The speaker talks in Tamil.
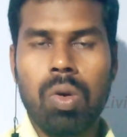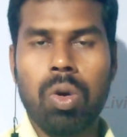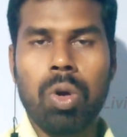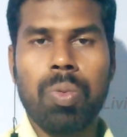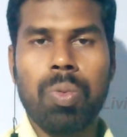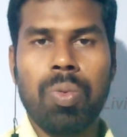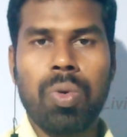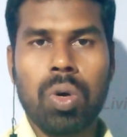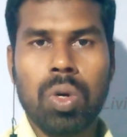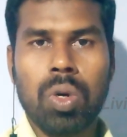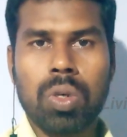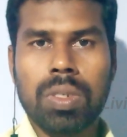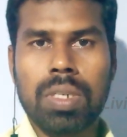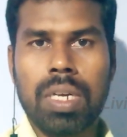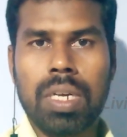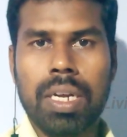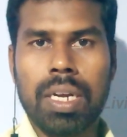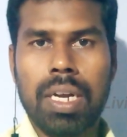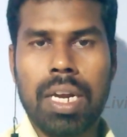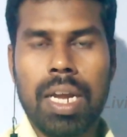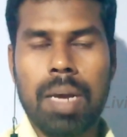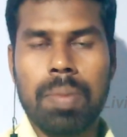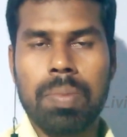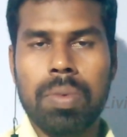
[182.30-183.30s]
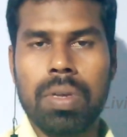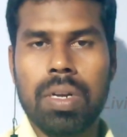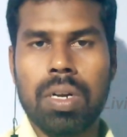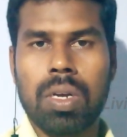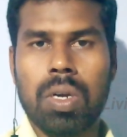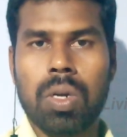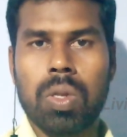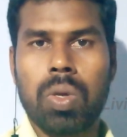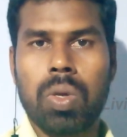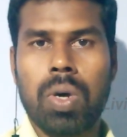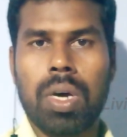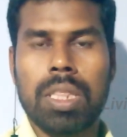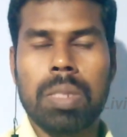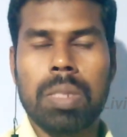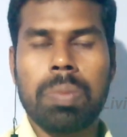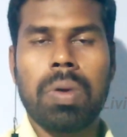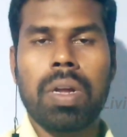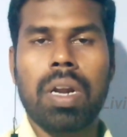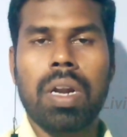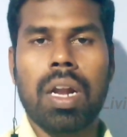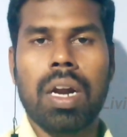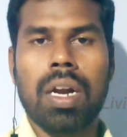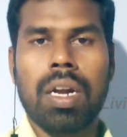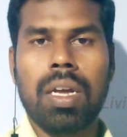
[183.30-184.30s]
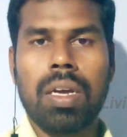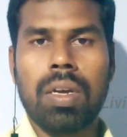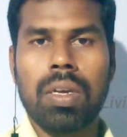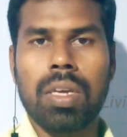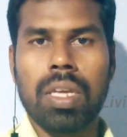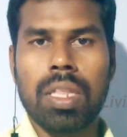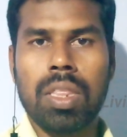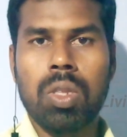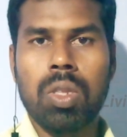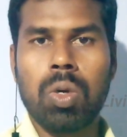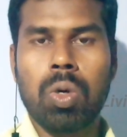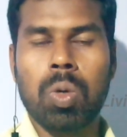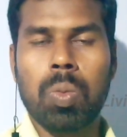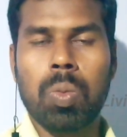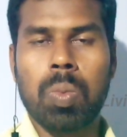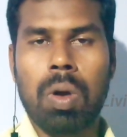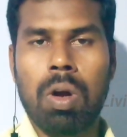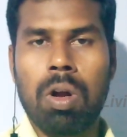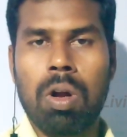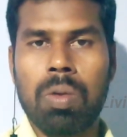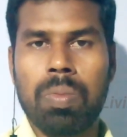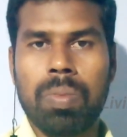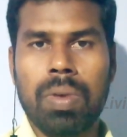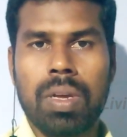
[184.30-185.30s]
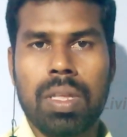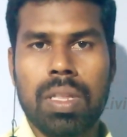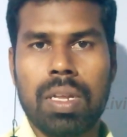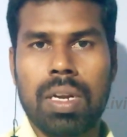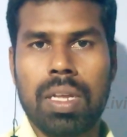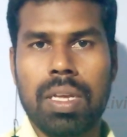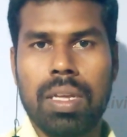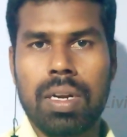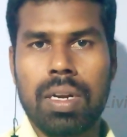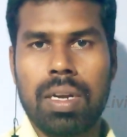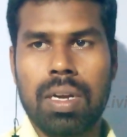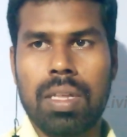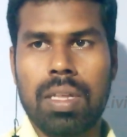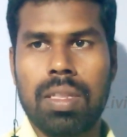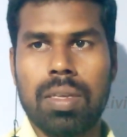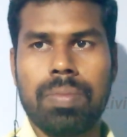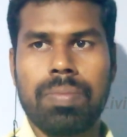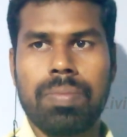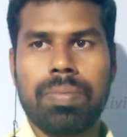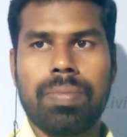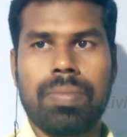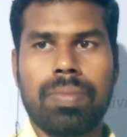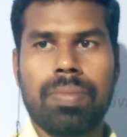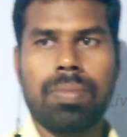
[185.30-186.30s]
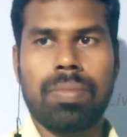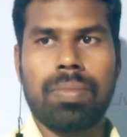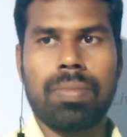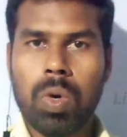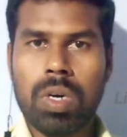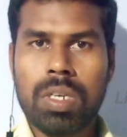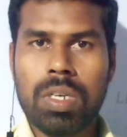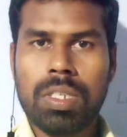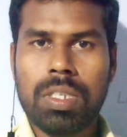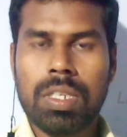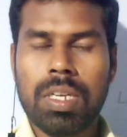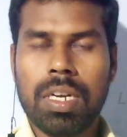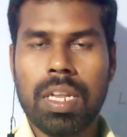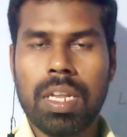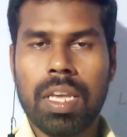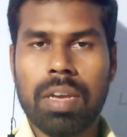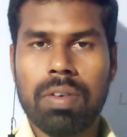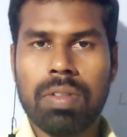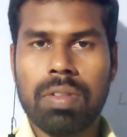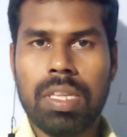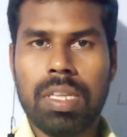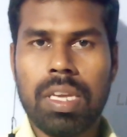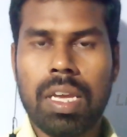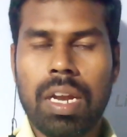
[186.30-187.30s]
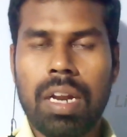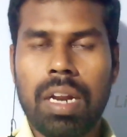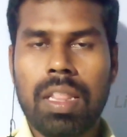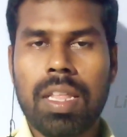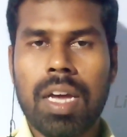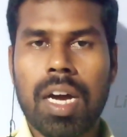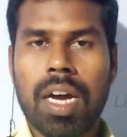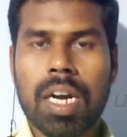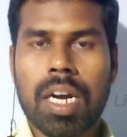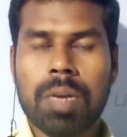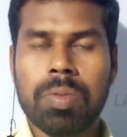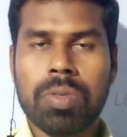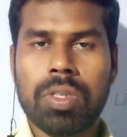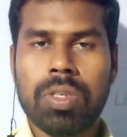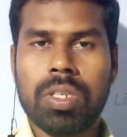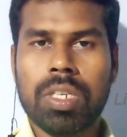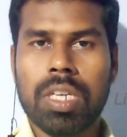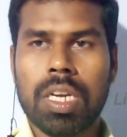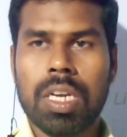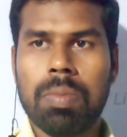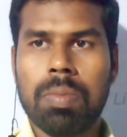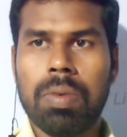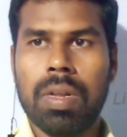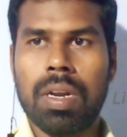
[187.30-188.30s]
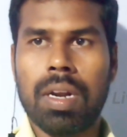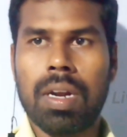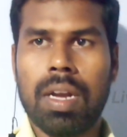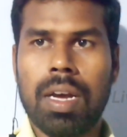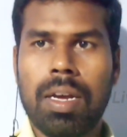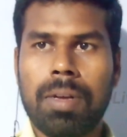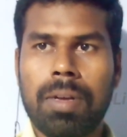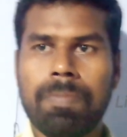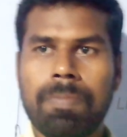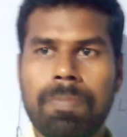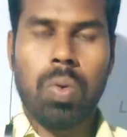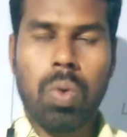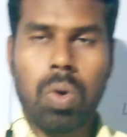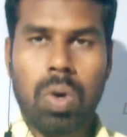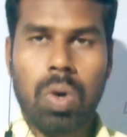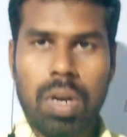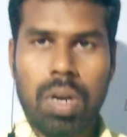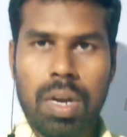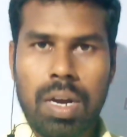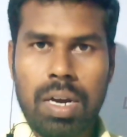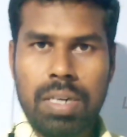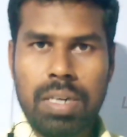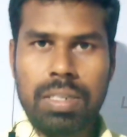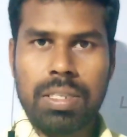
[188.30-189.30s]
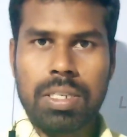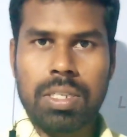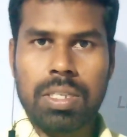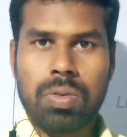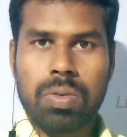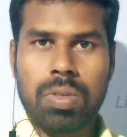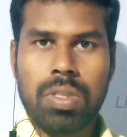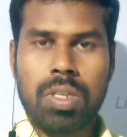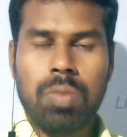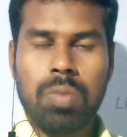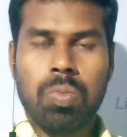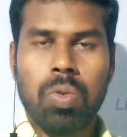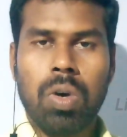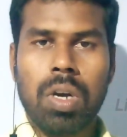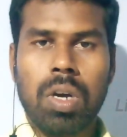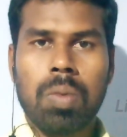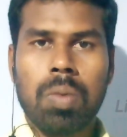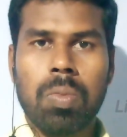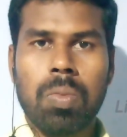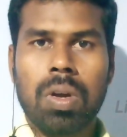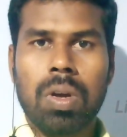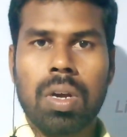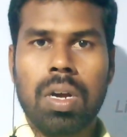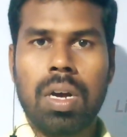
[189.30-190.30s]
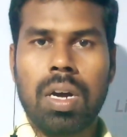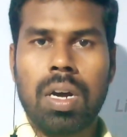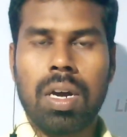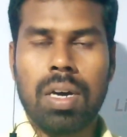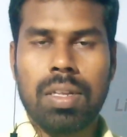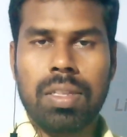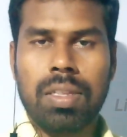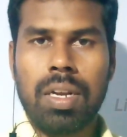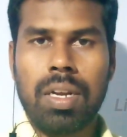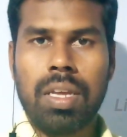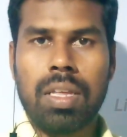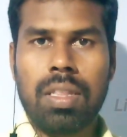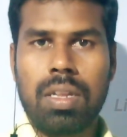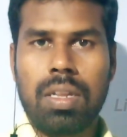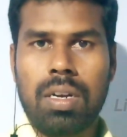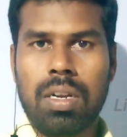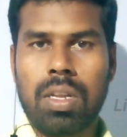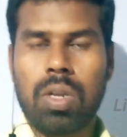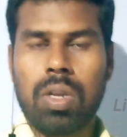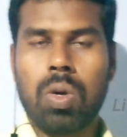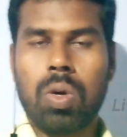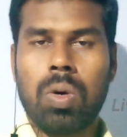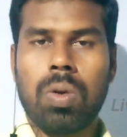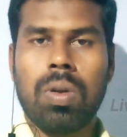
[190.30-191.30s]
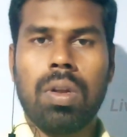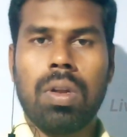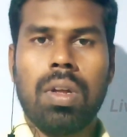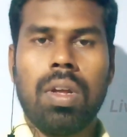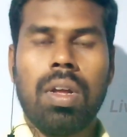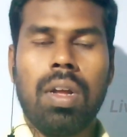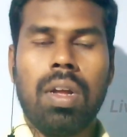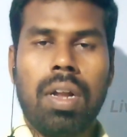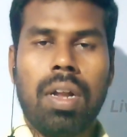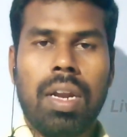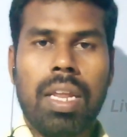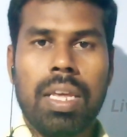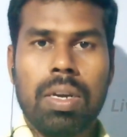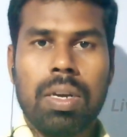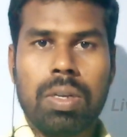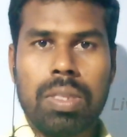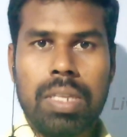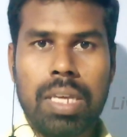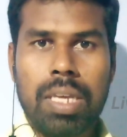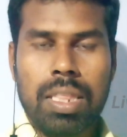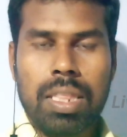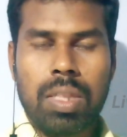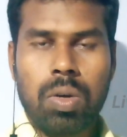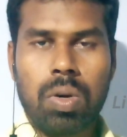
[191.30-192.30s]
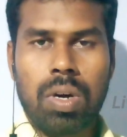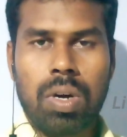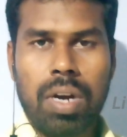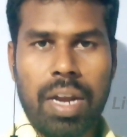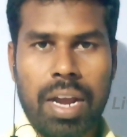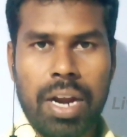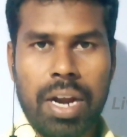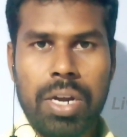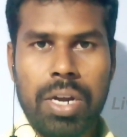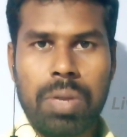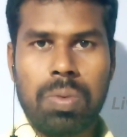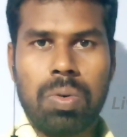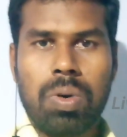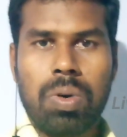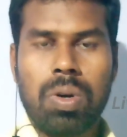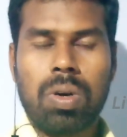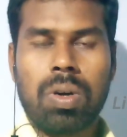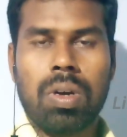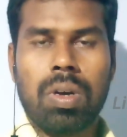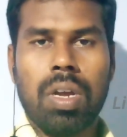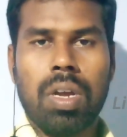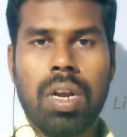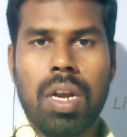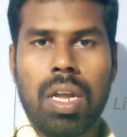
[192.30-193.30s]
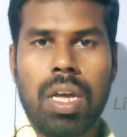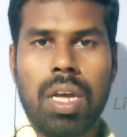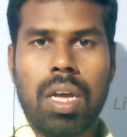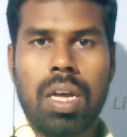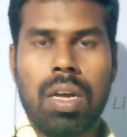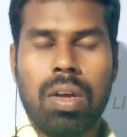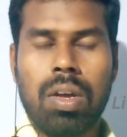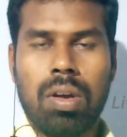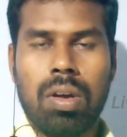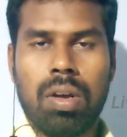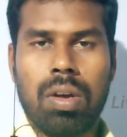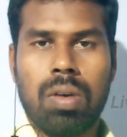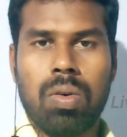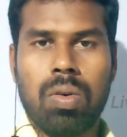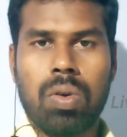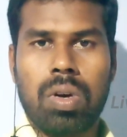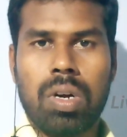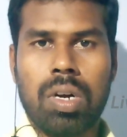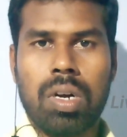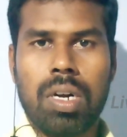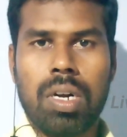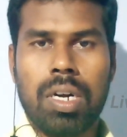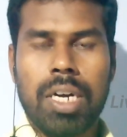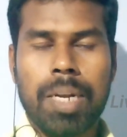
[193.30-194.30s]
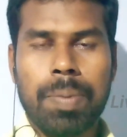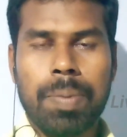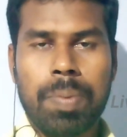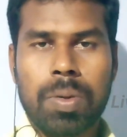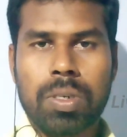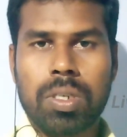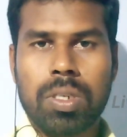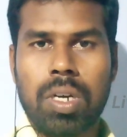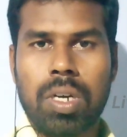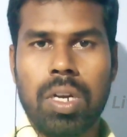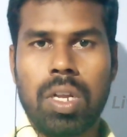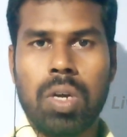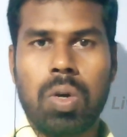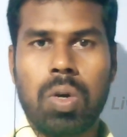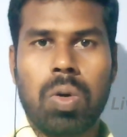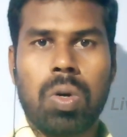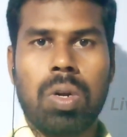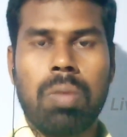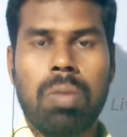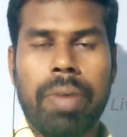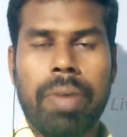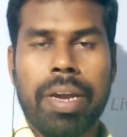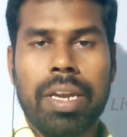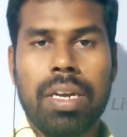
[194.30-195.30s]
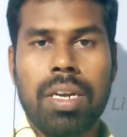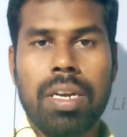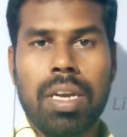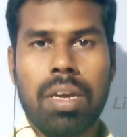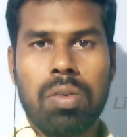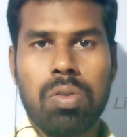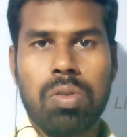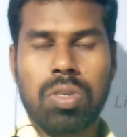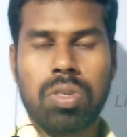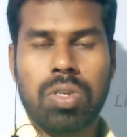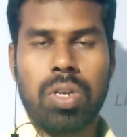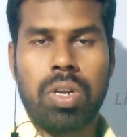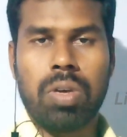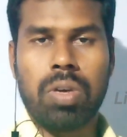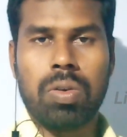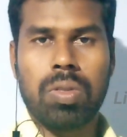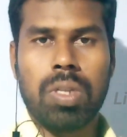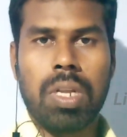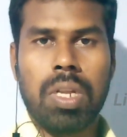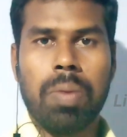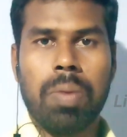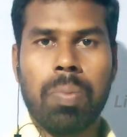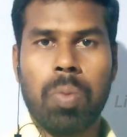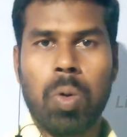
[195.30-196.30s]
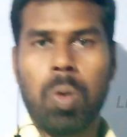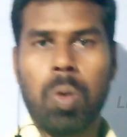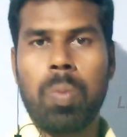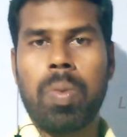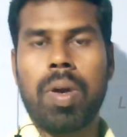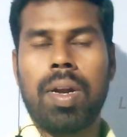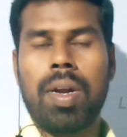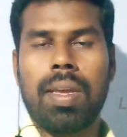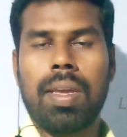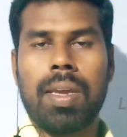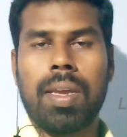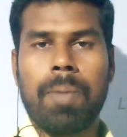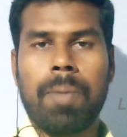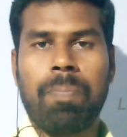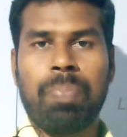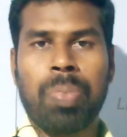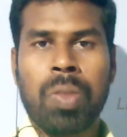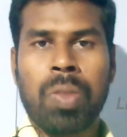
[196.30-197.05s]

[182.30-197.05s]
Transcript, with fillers: ஒரு ஃபோக்கஸ்டாக இல்லாமல் இருக்கிறதோ அந்த மாதிரியான எந்த ஒரு ப்ராப்ளமே அதில் இருக்காது ஒன்ஸ் நீங்கள் வந்து எழுத ஆரம்பிச்சிட்டிங்க அப்படின்னா உங்களோட கான்சியஸ் வந்து முழுக்க முழுக்க அதிலே தான் நிற்கும் நீங்கள் வந்து எந்த ஒரு நெகட்டிவோ இல்லை ஒரு டிப்ரெஷன்லேயோ இல்லை மைண்ட் டைவர்ஷன்லேயோ வந்து நீங்கள் போக மாட்டீங்க